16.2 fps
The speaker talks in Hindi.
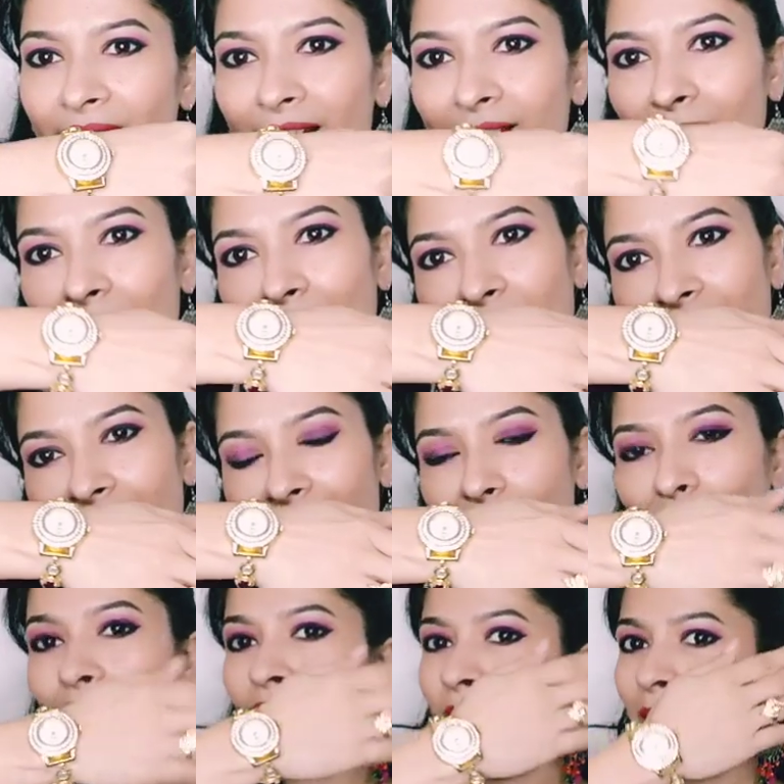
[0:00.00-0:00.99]
हाथ में भी डाल
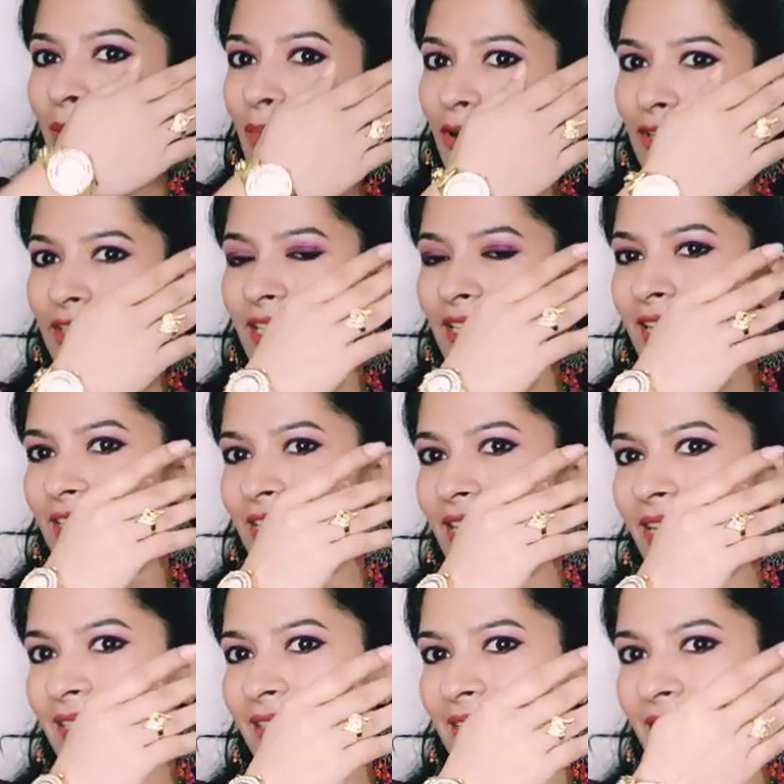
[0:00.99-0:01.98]
लो बहुत ज़्यादा
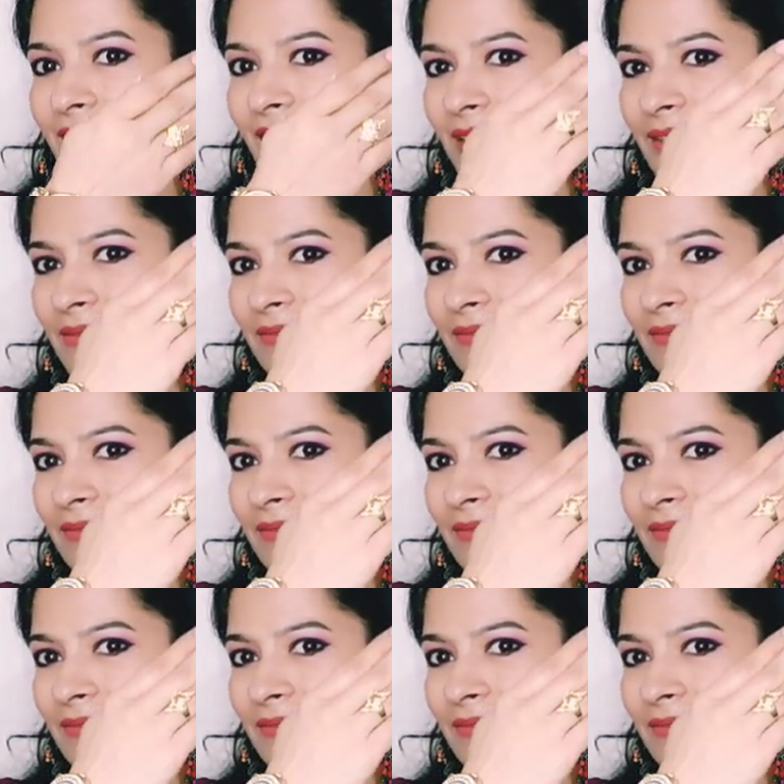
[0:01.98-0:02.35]
अच्छी लगती है